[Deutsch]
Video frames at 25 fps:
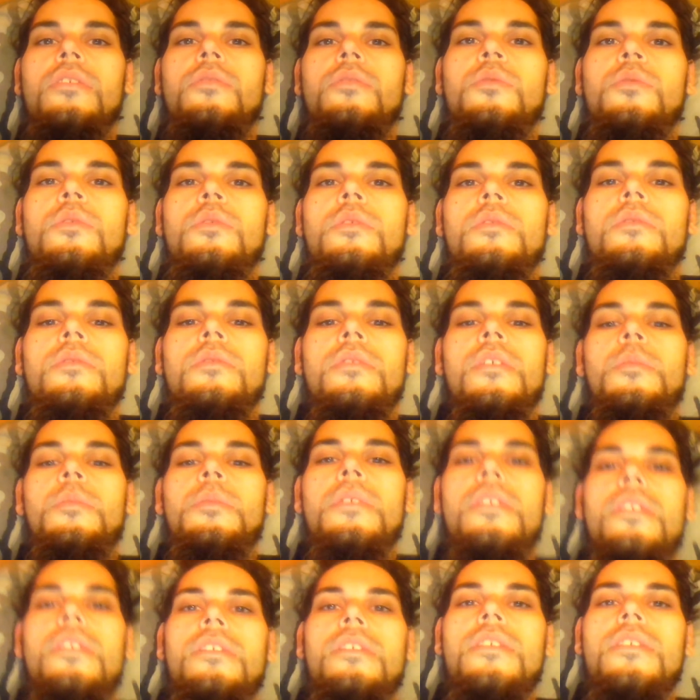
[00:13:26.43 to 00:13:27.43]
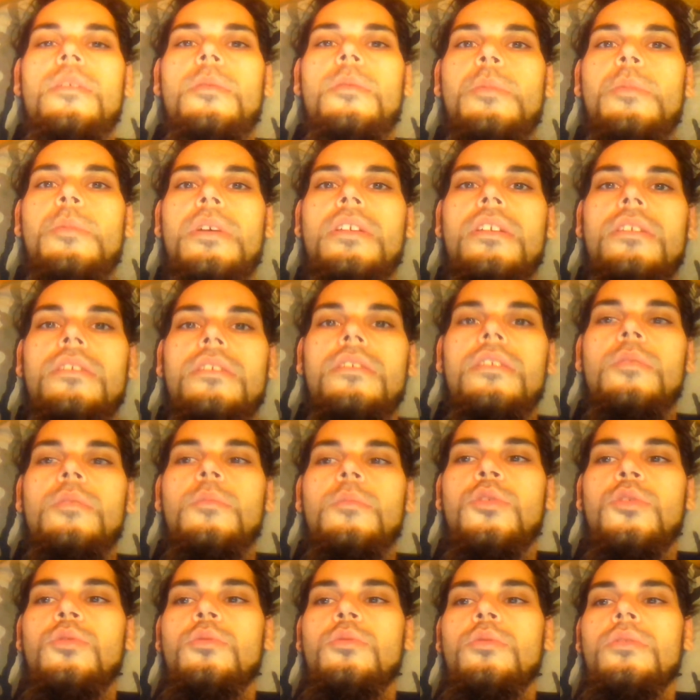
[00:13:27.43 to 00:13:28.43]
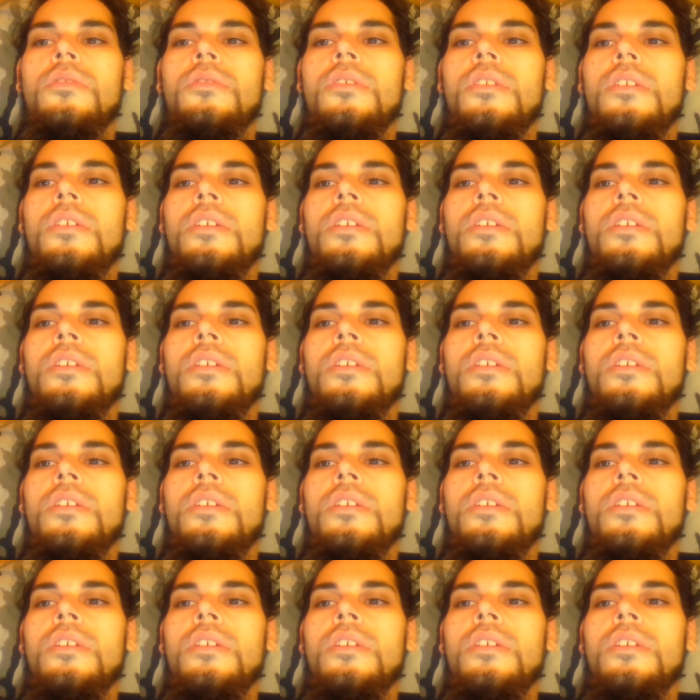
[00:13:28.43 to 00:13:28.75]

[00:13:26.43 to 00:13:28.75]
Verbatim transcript: ich denke mal schon. Ähm,